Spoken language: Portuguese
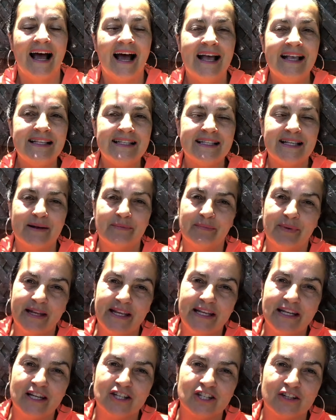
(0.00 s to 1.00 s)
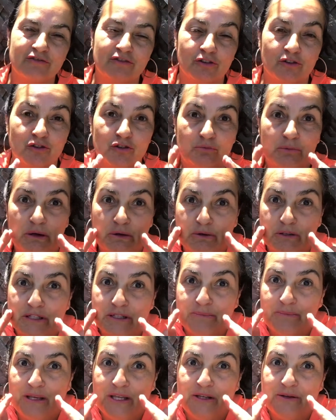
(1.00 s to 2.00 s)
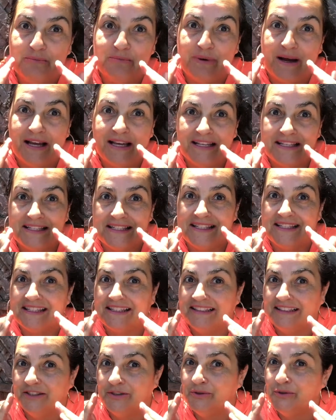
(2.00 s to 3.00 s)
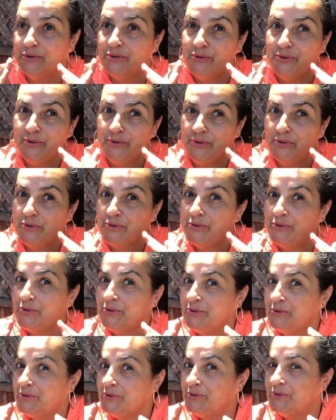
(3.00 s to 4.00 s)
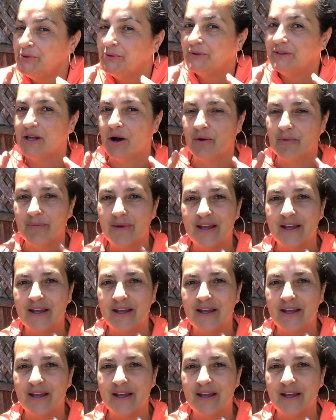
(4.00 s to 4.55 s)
A Sabrina já falou de uma coisa meio mais que hum, dá um